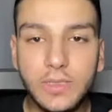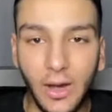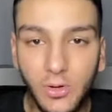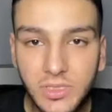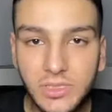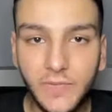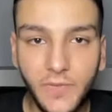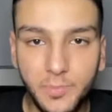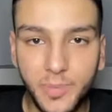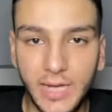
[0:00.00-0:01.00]
Tausende
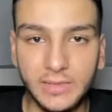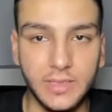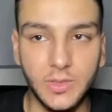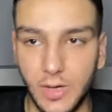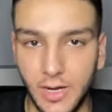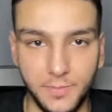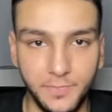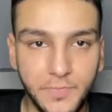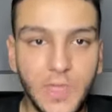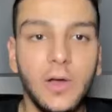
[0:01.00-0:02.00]
vom Partner zu
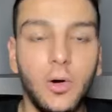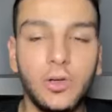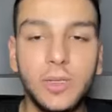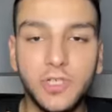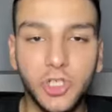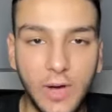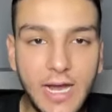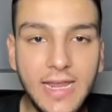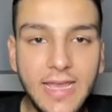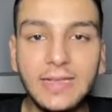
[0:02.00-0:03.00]
haben und im
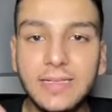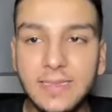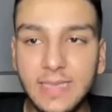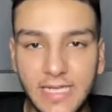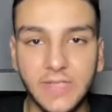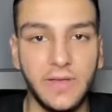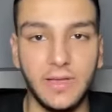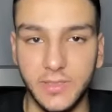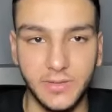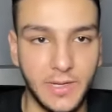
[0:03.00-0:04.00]
Trading
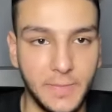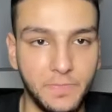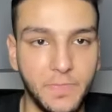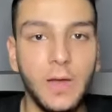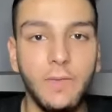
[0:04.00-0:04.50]
Six-Figure zu gehen.